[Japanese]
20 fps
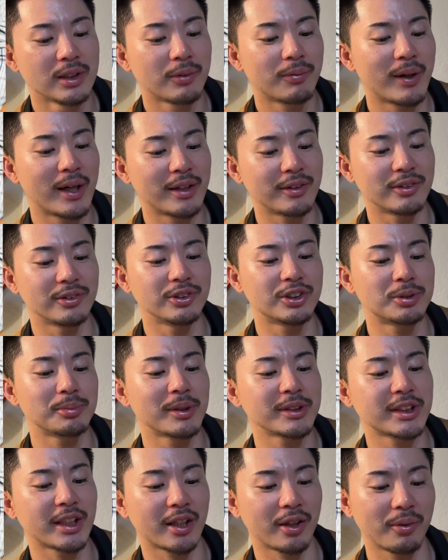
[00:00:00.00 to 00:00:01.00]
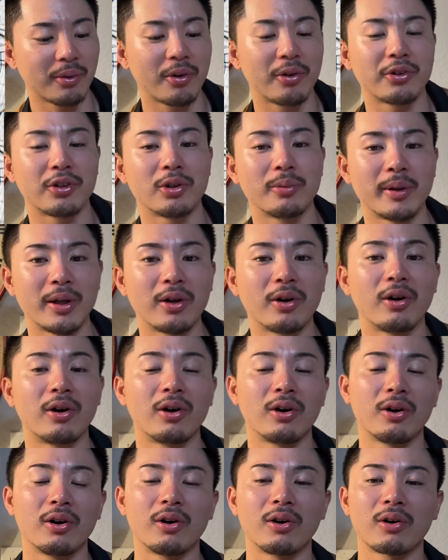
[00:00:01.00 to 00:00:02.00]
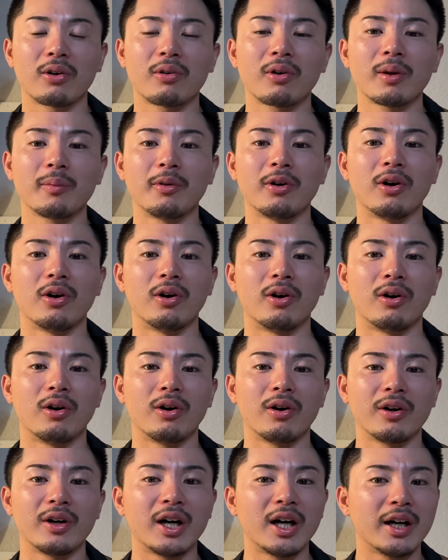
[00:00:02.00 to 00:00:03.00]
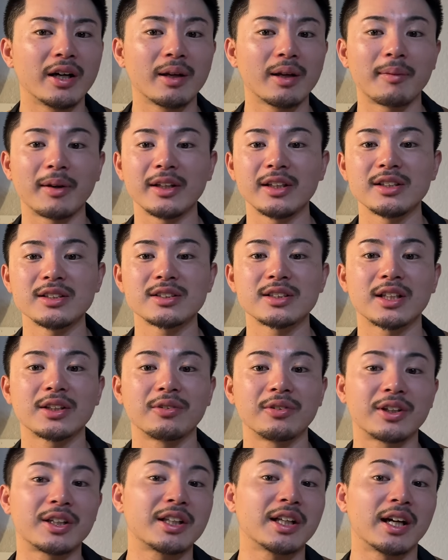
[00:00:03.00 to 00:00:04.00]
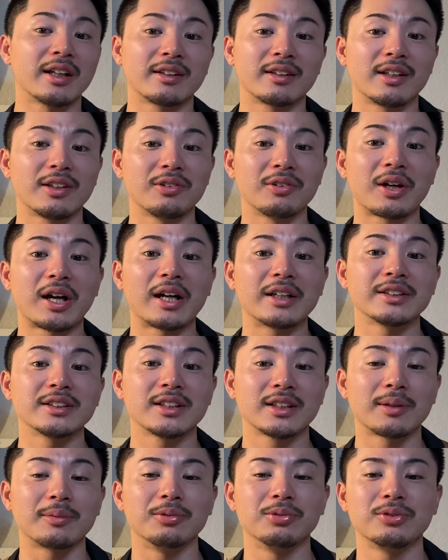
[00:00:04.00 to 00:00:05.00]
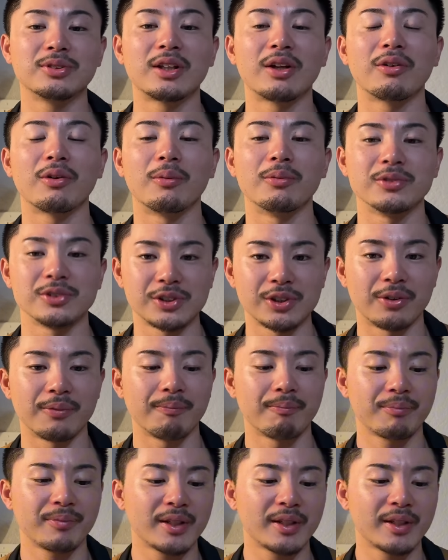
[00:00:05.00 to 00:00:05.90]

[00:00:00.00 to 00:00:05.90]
ファール打ちましたけど、4球目の。これも、あ、やばい、インサイドに来たっていう感じで多分振ってると思うんですよ。